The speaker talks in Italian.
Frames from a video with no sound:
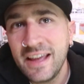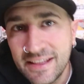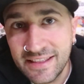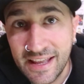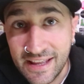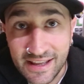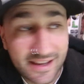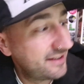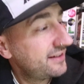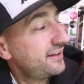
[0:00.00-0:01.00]

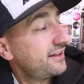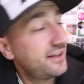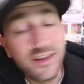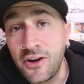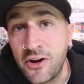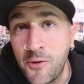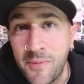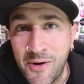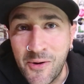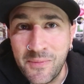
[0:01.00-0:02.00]
dei Io e
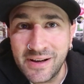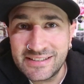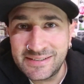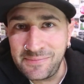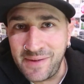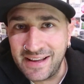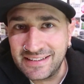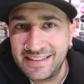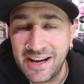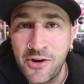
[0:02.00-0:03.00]
Goma Gomas,
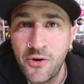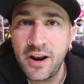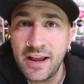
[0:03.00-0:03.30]
band di Ancona